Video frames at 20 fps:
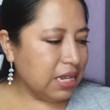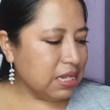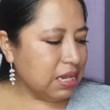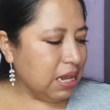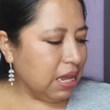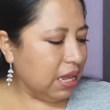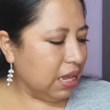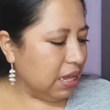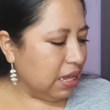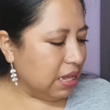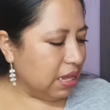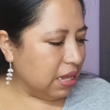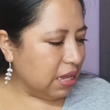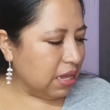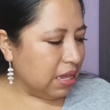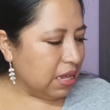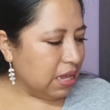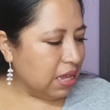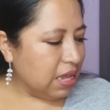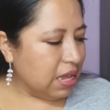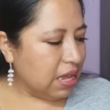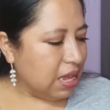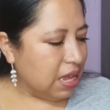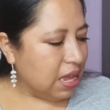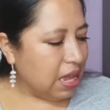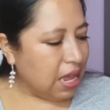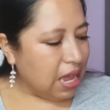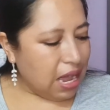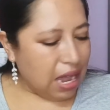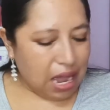13,
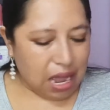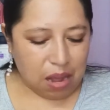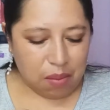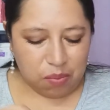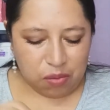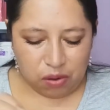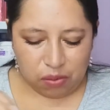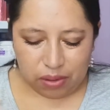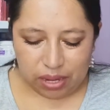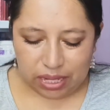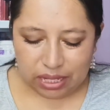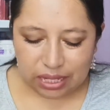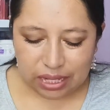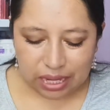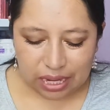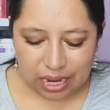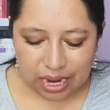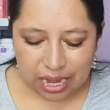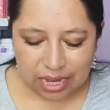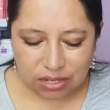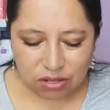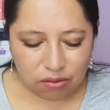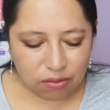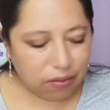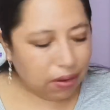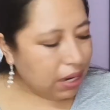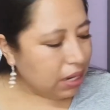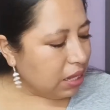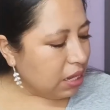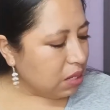aprovechen las
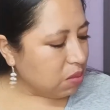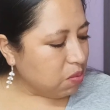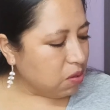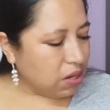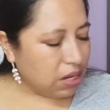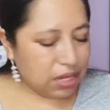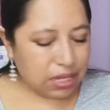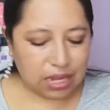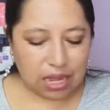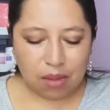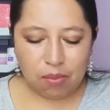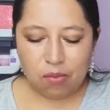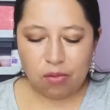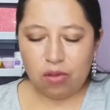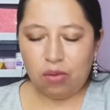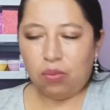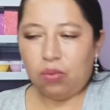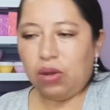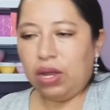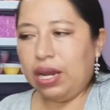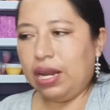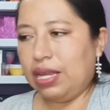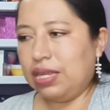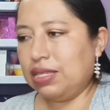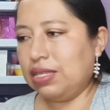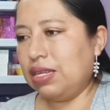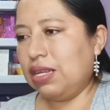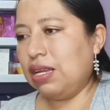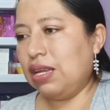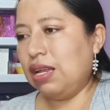ofertas porque están muy
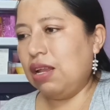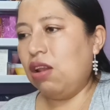buenas.